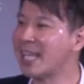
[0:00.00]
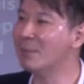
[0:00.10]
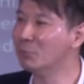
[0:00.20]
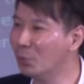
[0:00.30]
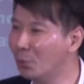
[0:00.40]
我
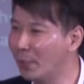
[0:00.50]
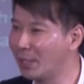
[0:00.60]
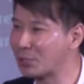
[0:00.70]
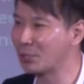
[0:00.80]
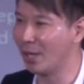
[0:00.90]
在牧
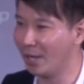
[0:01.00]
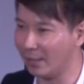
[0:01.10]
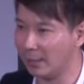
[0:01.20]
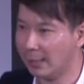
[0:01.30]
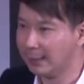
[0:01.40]
会的时
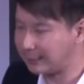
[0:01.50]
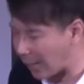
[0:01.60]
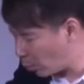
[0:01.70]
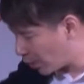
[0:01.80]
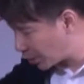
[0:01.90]
候，
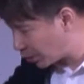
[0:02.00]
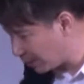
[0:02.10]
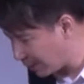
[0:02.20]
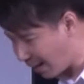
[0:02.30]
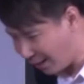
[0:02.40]
当我
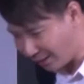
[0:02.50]
知